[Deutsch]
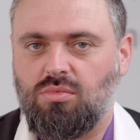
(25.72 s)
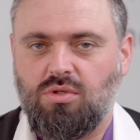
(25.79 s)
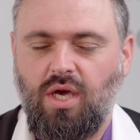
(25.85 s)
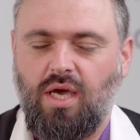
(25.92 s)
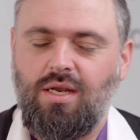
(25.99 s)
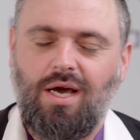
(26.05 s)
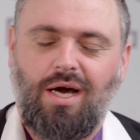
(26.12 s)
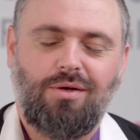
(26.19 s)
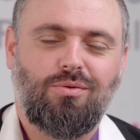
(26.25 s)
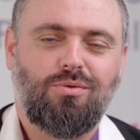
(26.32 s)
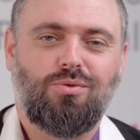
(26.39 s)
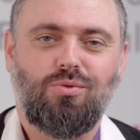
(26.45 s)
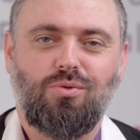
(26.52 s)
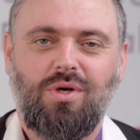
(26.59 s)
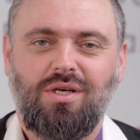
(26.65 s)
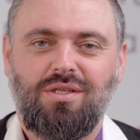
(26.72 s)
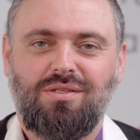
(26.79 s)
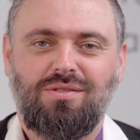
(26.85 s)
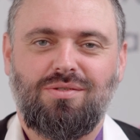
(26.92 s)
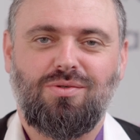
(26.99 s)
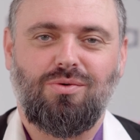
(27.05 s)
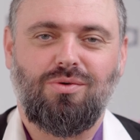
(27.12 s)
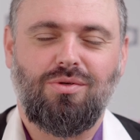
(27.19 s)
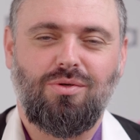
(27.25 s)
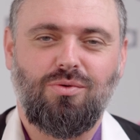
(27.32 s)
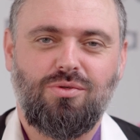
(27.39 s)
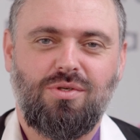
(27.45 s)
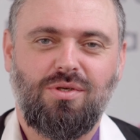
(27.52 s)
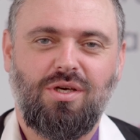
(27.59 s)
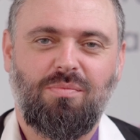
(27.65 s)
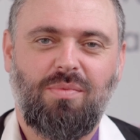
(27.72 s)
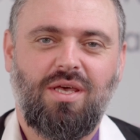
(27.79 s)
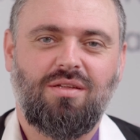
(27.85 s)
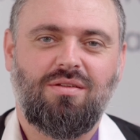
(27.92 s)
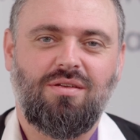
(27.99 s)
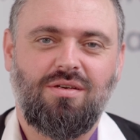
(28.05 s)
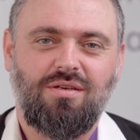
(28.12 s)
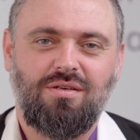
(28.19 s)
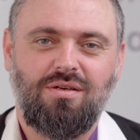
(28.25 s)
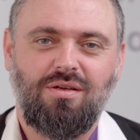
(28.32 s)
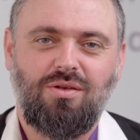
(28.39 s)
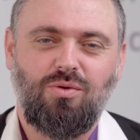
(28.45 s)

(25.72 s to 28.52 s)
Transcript: keine Ahnung, du Gott, so ein lustiger, bärtiger,